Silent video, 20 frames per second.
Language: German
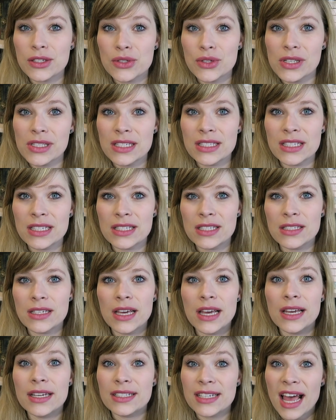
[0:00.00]
sollte sich
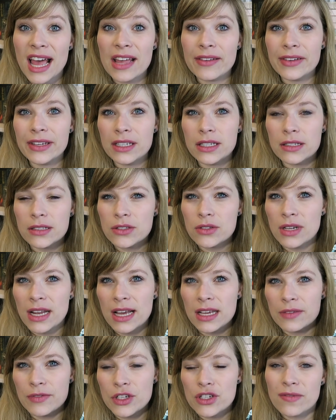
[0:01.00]
der Ivy Years,
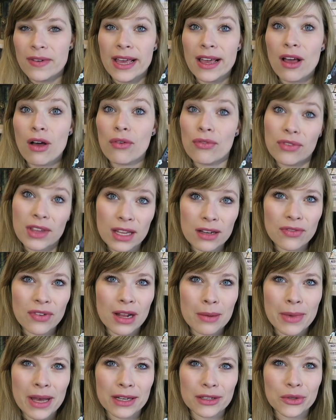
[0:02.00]
solange wir schweigen, auf jeden
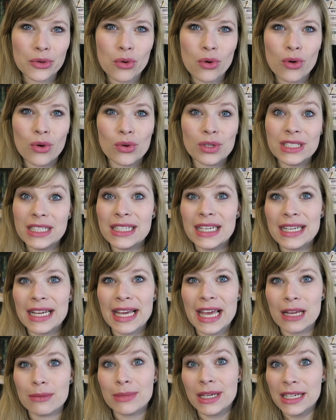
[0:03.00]
Fall mal angucken und jeder,
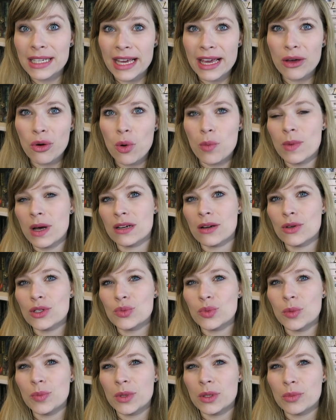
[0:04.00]
der gerne mal einen Gay-Roman
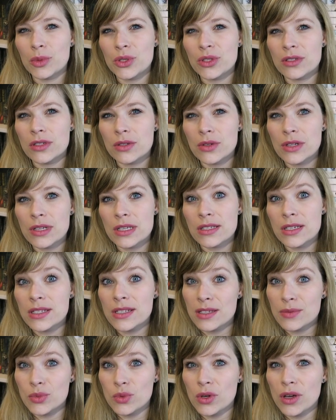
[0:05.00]
ausprobieren möchte, sollte sich
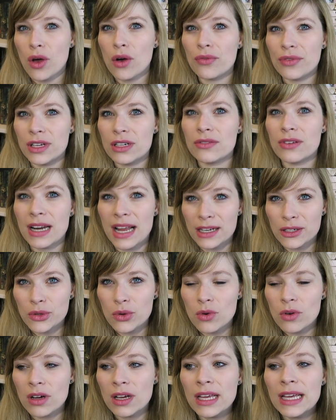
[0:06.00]
das Buch hier auf jeden Fall
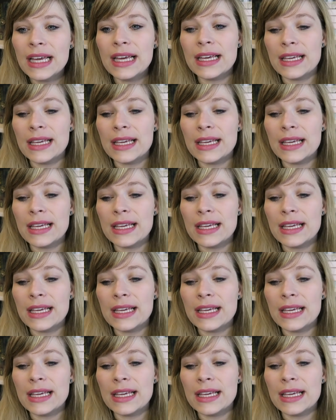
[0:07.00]
angucken.